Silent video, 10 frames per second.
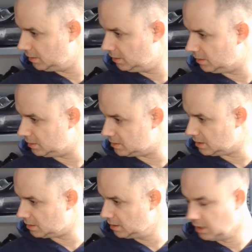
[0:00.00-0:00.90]
4,
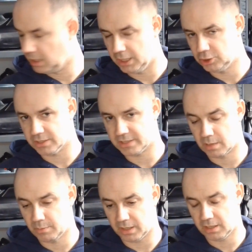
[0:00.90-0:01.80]
5. Allez, je suis à cinq
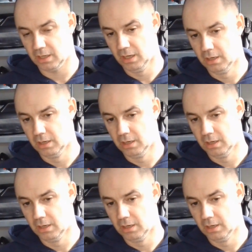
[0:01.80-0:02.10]
packs.